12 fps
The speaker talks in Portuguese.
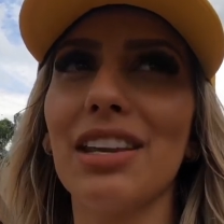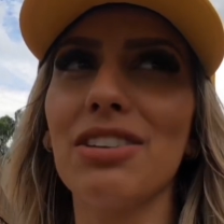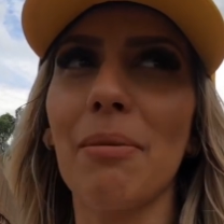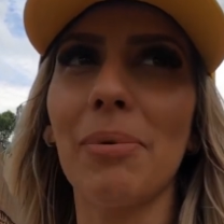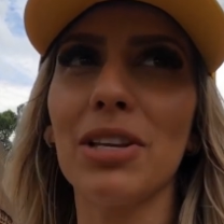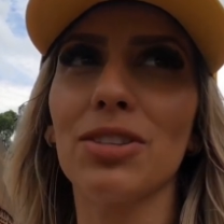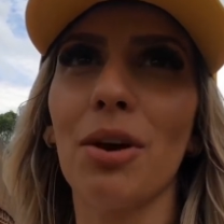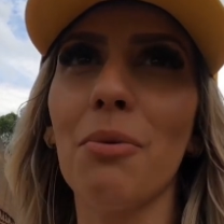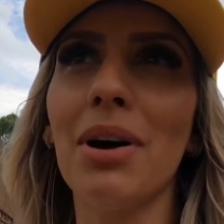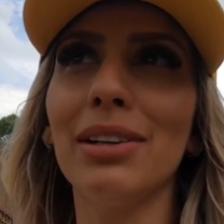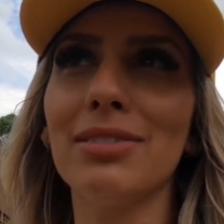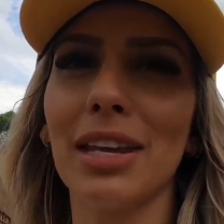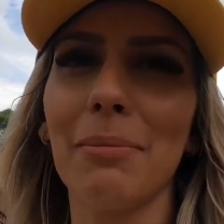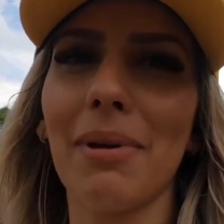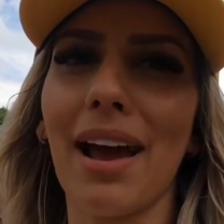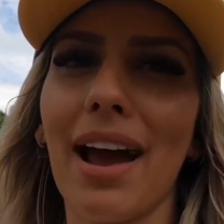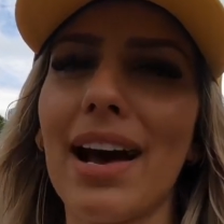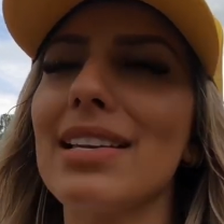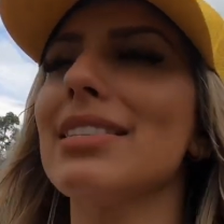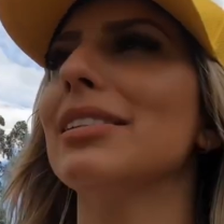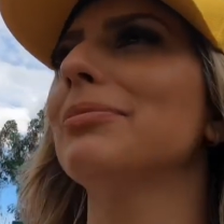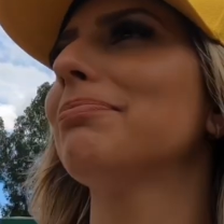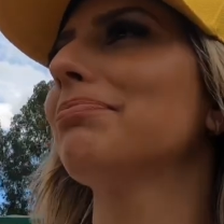Já pensou um ano sem ir pra casa?